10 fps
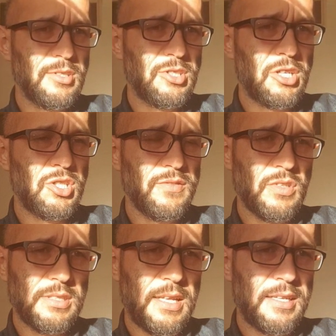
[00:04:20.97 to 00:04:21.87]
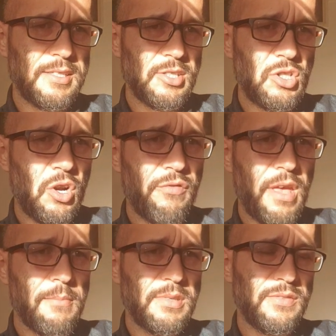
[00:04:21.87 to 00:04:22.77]
y, rzeczy związane ze
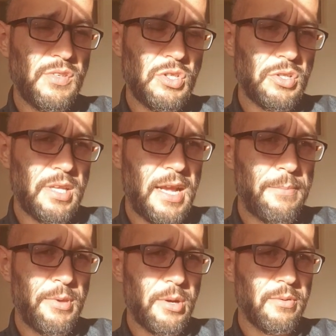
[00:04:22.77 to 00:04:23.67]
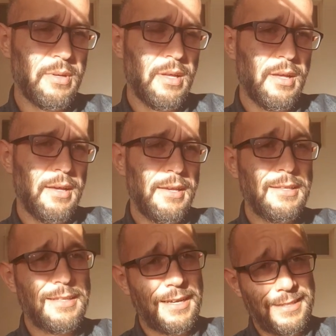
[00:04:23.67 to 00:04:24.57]
zdrowiem, z fizjoterapią i
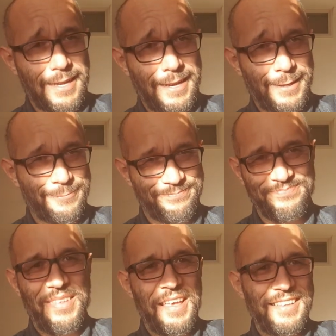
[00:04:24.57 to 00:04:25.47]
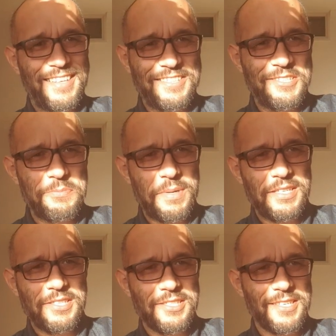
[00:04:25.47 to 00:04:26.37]
tak dalej. Także
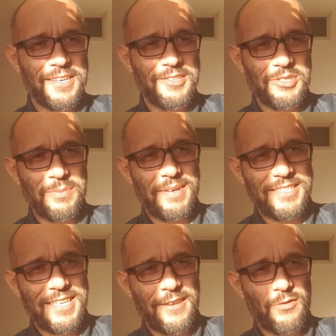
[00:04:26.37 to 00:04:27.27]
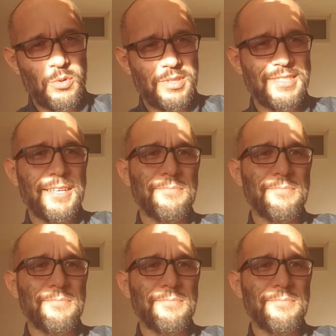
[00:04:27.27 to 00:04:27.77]
trzymajcie się i do zobaczenia wkrótce.